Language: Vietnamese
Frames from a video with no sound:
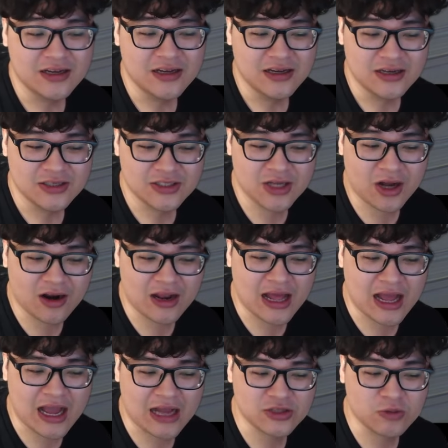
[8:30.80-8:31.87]
do
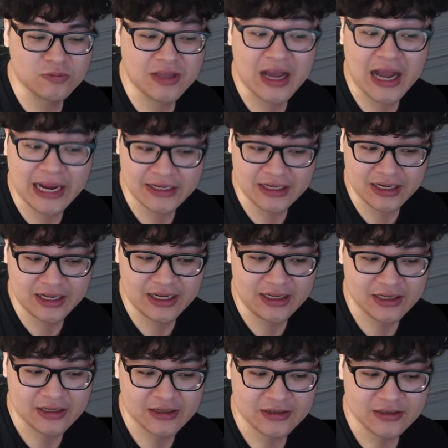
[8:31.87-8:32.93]
là dùng tiếng anh ấy
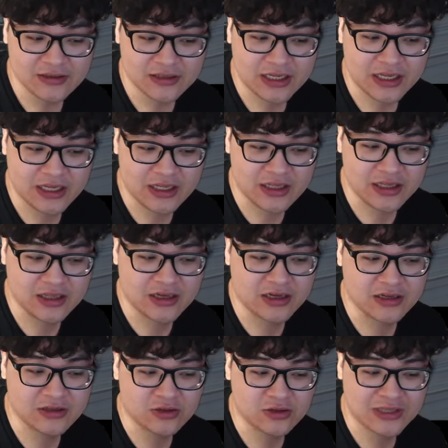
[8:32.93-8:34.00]
thì ờ,
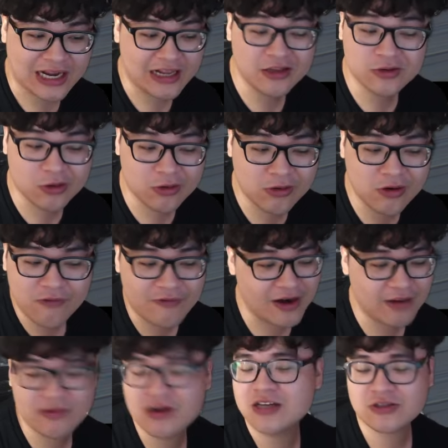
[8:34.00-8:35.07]
cá nhân tôi cũng không phải là
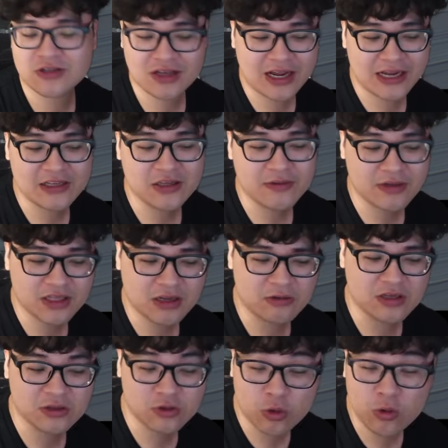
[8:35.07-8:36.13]
một người giỏi tiếng anh nhưng mà kiểu
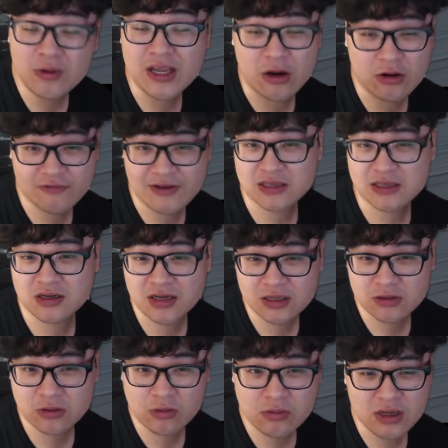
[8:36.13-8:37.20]
như tôi cũng hiểu được vài từ ấy
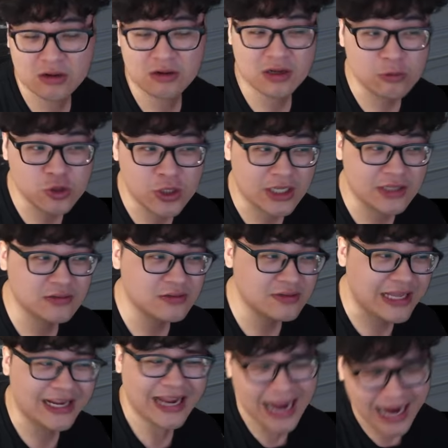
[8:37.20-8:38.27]
tôi cũng hiểu được câu chuyện
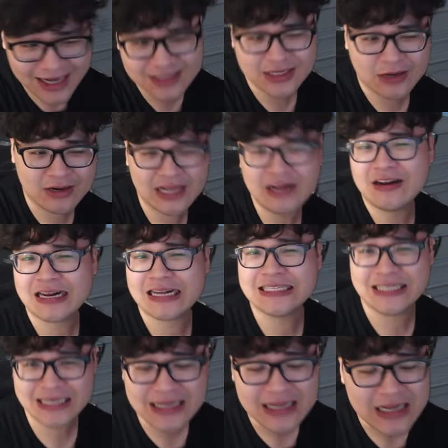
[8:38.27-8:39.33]
đại khái là sau đấy nó là cái
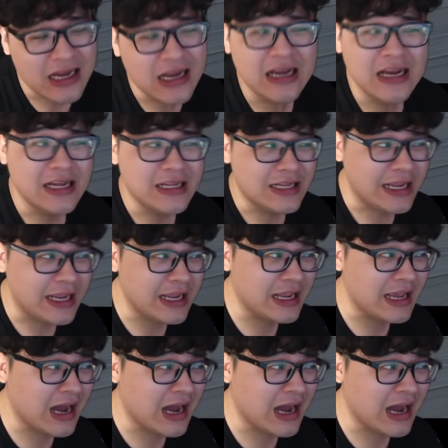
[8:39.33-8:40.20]
gì đấy thì uh,